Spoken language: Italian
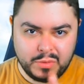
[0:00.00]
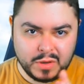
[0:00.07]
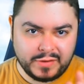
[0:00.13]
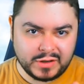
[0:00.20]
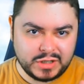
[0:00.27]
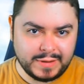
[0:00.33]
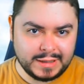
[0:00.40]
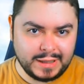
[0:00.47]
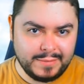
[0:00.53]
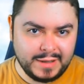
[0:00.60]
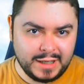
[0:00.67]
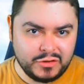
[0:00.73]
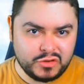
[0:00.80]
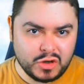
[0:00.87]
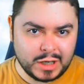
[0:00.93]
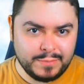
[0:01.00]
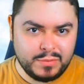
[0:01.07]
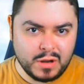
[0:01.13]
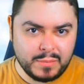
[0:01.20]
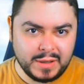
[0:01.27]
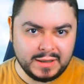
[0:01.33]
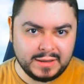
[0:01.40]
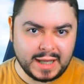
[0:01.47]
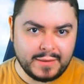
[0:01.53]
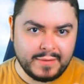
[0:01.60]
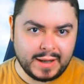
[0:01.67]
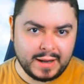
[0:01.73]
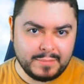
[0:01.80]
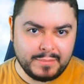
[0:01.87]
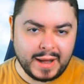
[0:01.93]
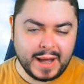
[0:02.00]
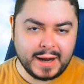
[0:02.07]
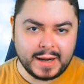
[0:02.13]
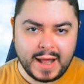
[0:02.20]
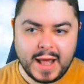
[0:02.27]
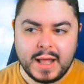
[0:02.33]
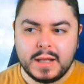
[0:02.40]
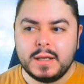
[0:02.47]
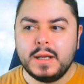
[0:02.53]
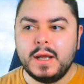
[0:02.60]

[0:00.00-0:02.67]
più facevate i minigiochi più aumentava la barra?